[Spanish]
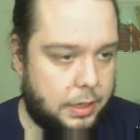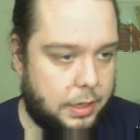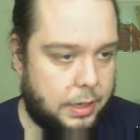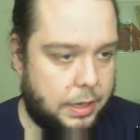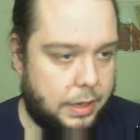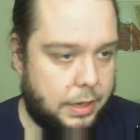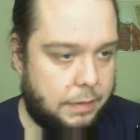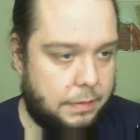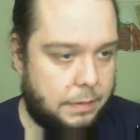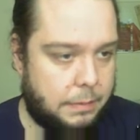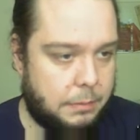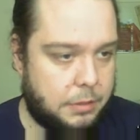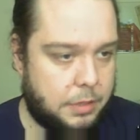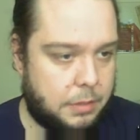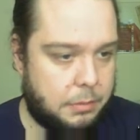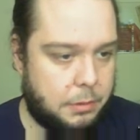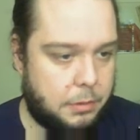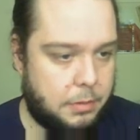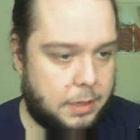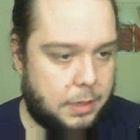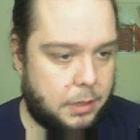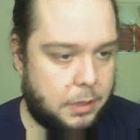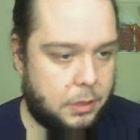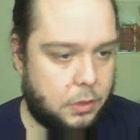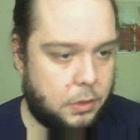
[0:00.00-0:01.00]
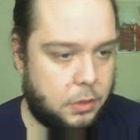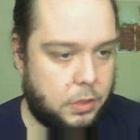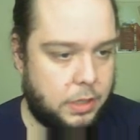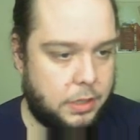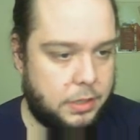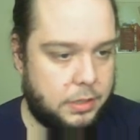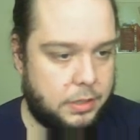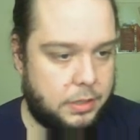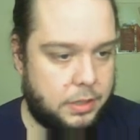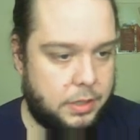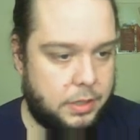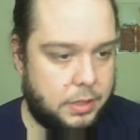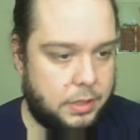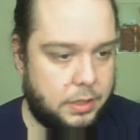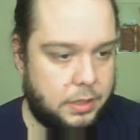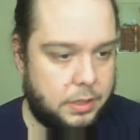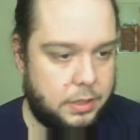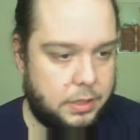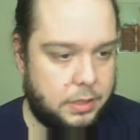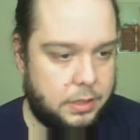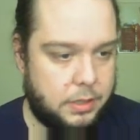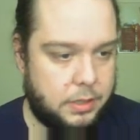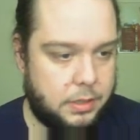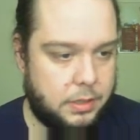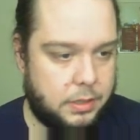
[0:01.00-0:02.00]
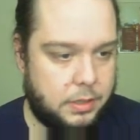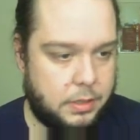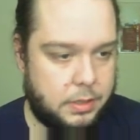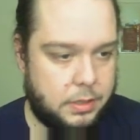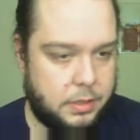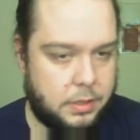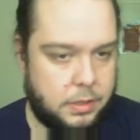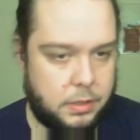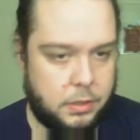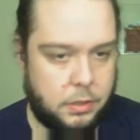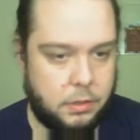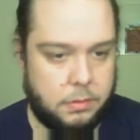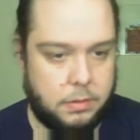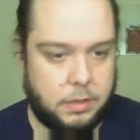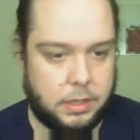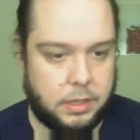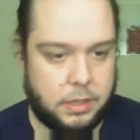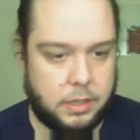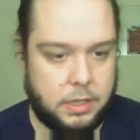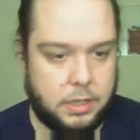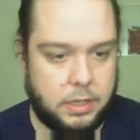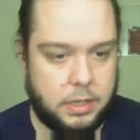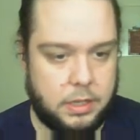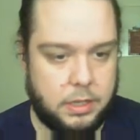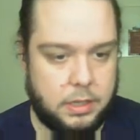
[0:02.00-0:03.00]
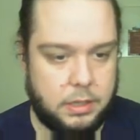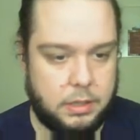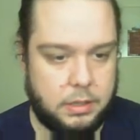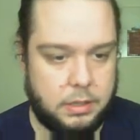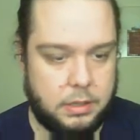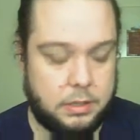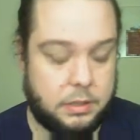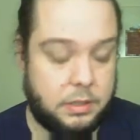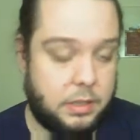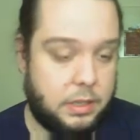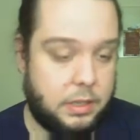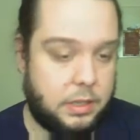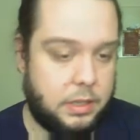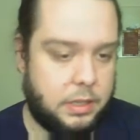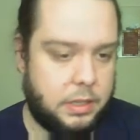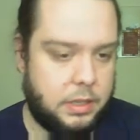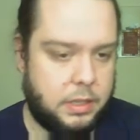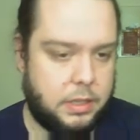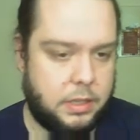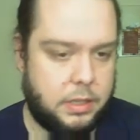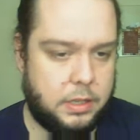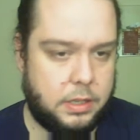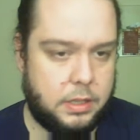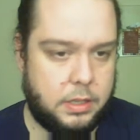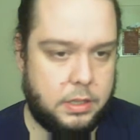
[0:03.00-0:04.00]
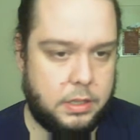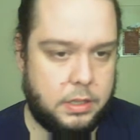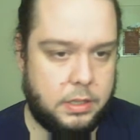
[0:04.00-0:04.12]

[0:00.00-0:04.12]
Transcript: que vamos a probar con este overlay, este...